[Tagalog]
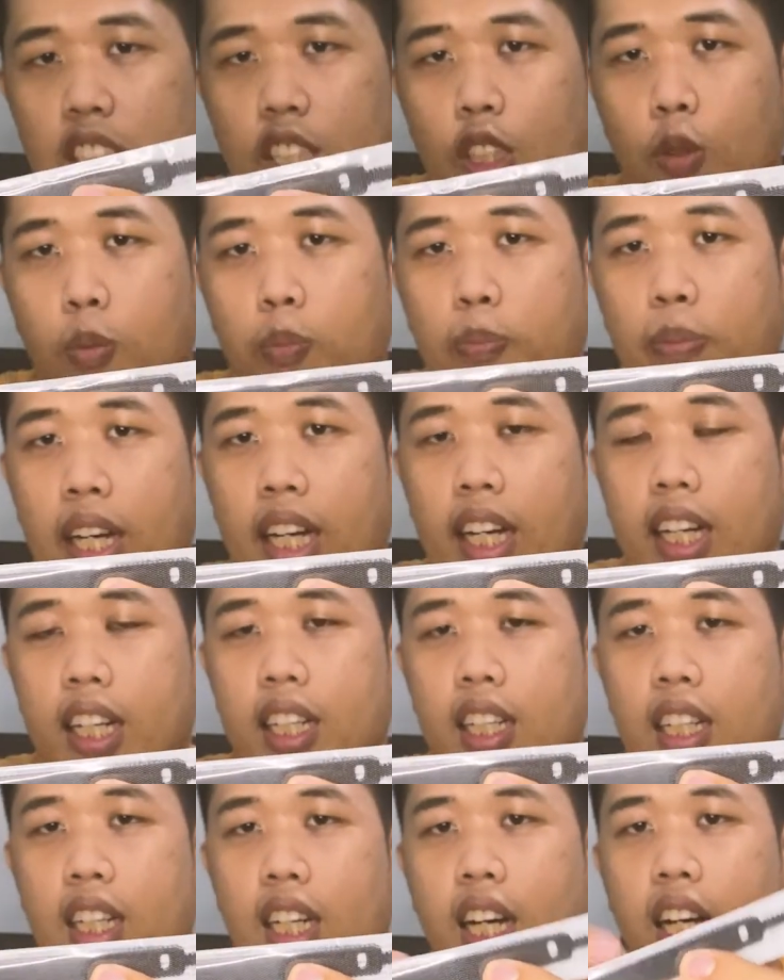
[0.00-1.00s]
Yung
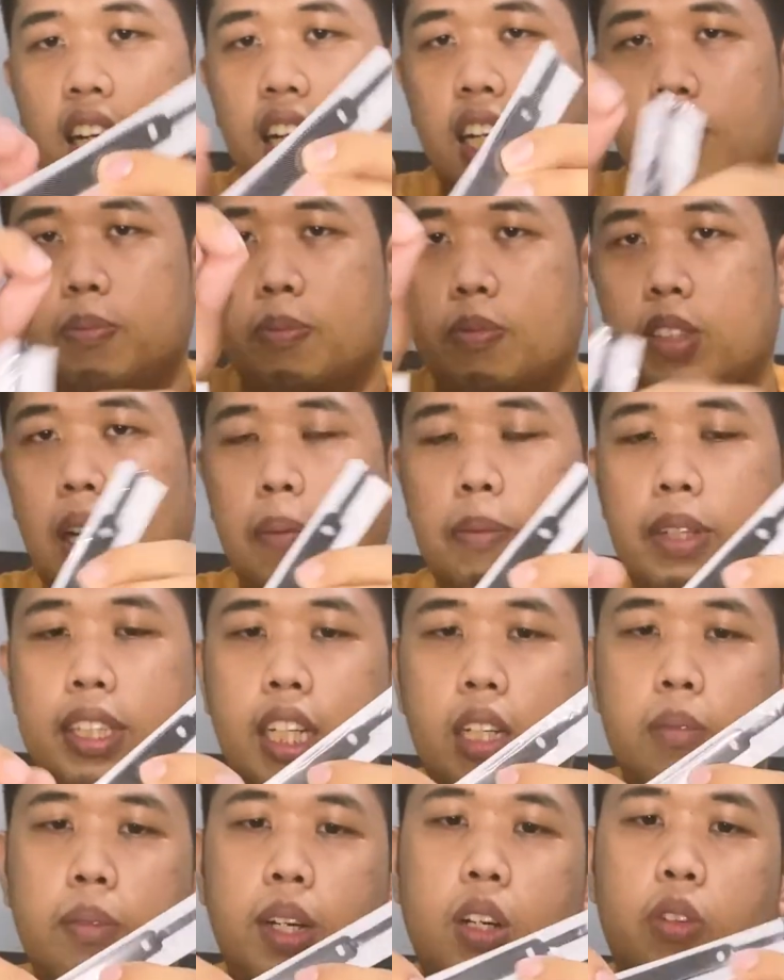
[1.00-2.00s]
pang uh, kabit
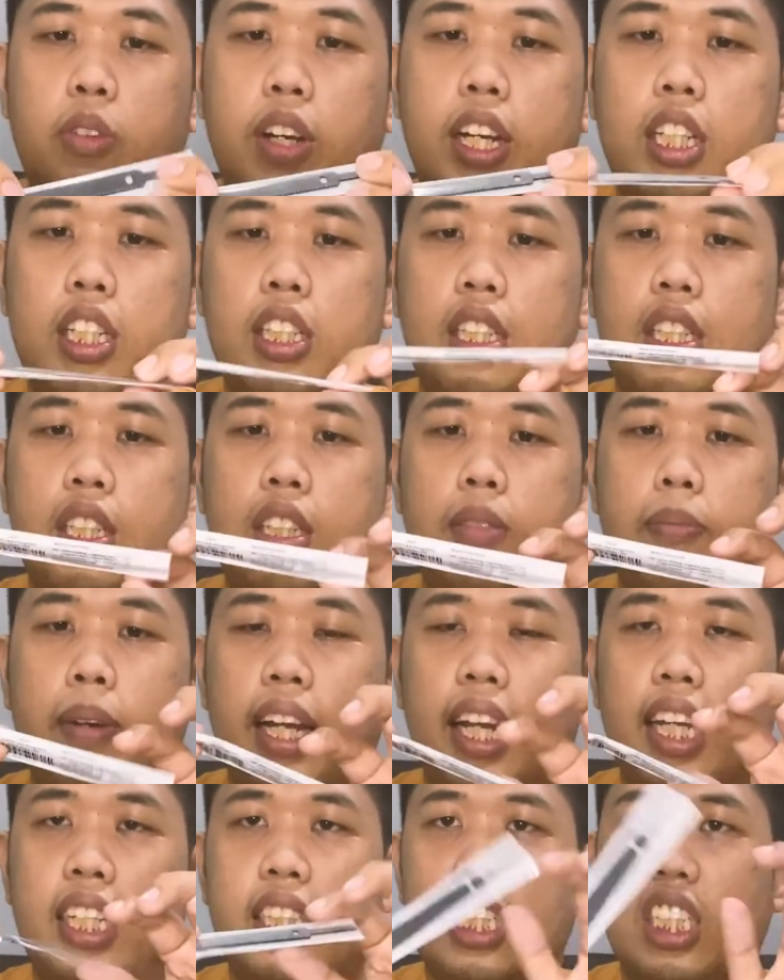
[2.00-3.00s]
ng mga wire. Para
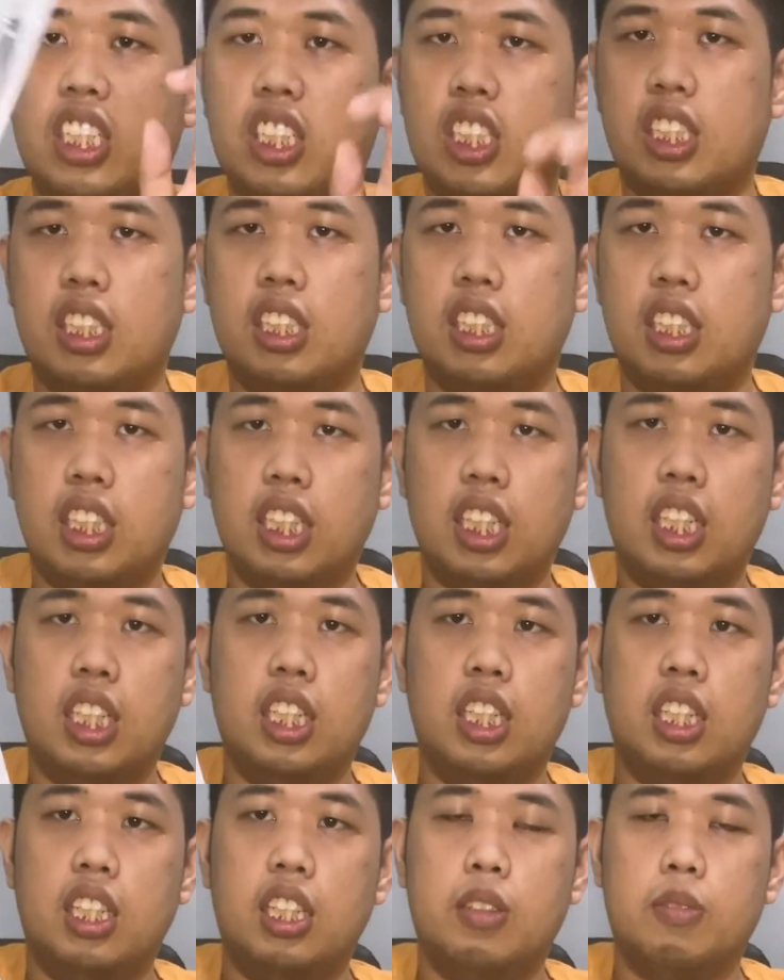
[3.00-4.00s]
hindi
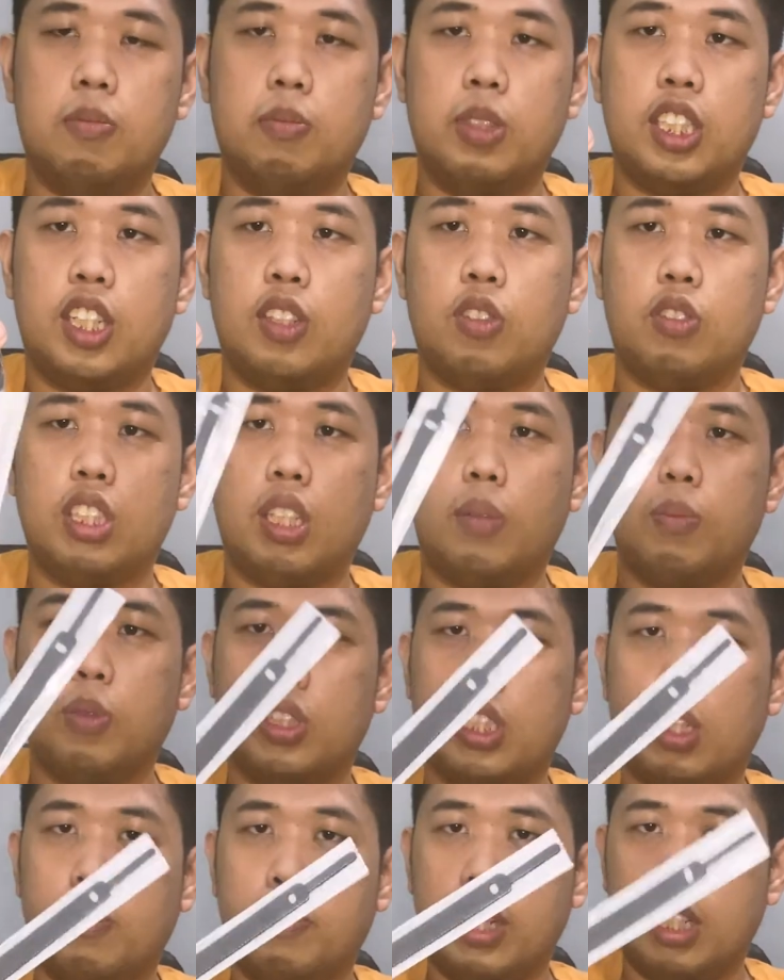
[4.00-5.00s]
hindi masyadong sabog
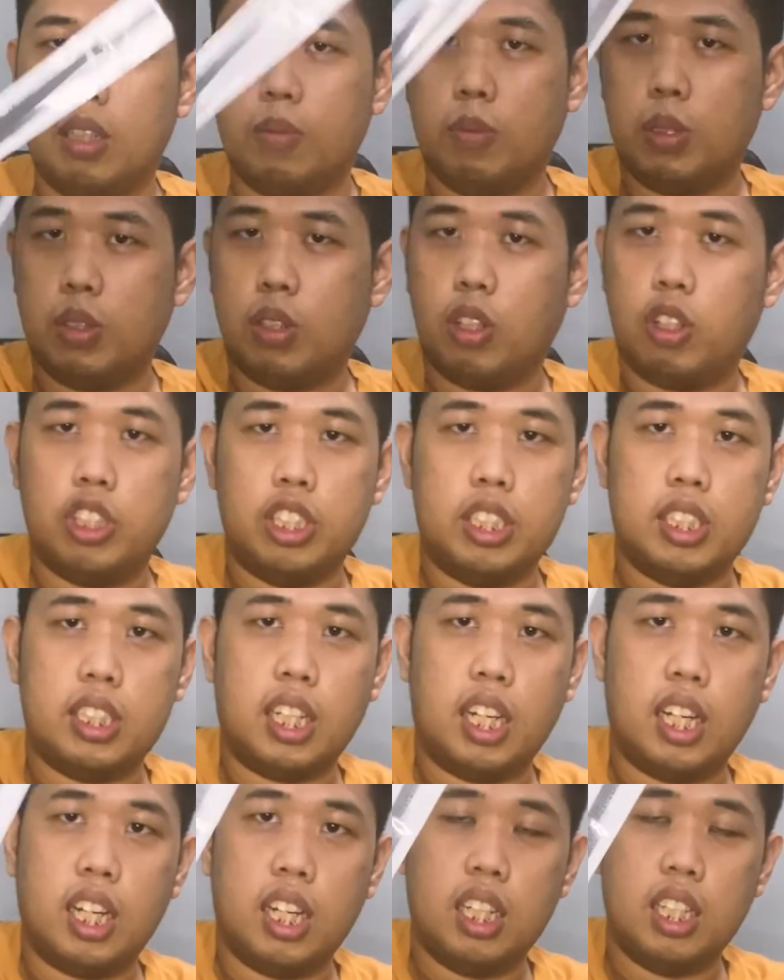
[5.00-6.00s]
sa bag mo or
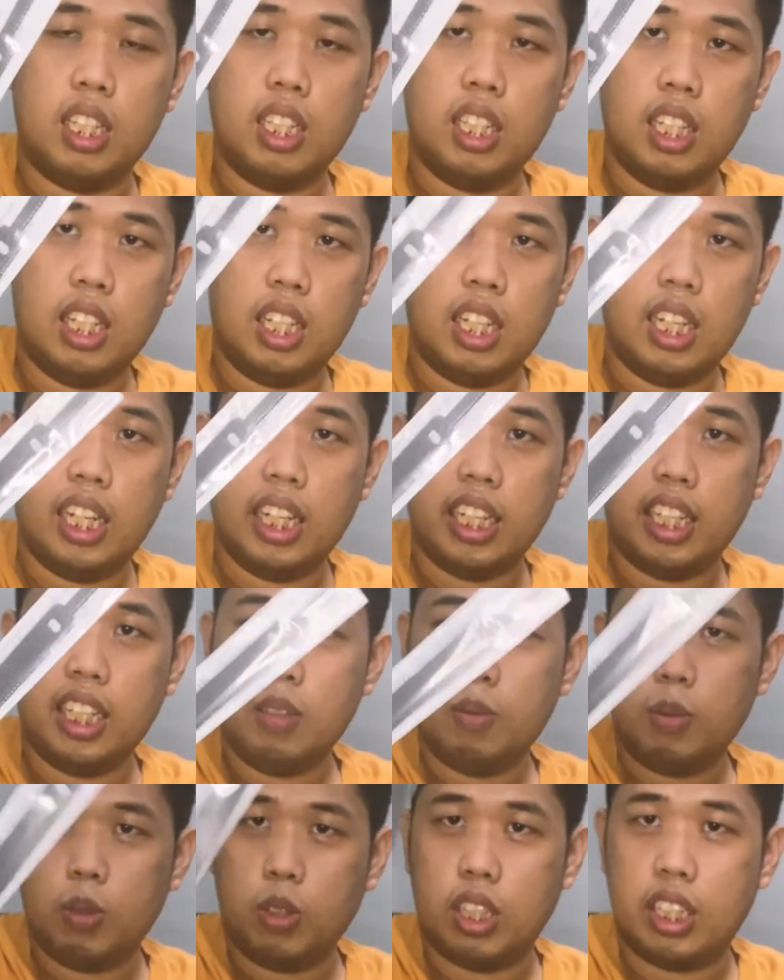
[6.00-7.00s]
sa lagyan
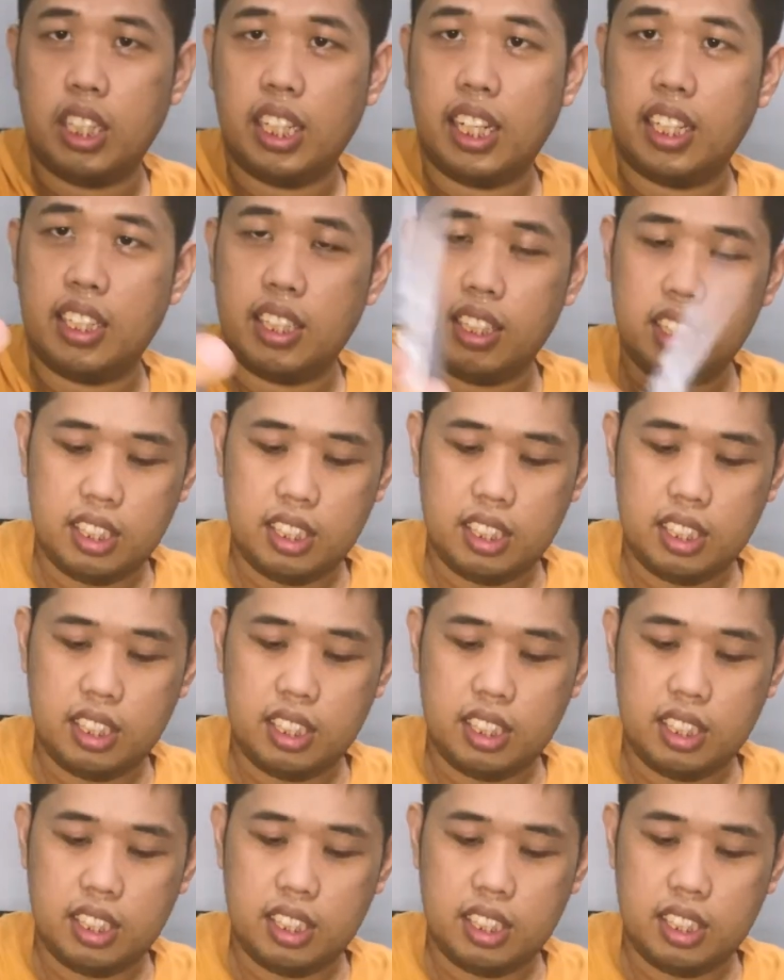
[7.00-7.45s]
mo. Ayan.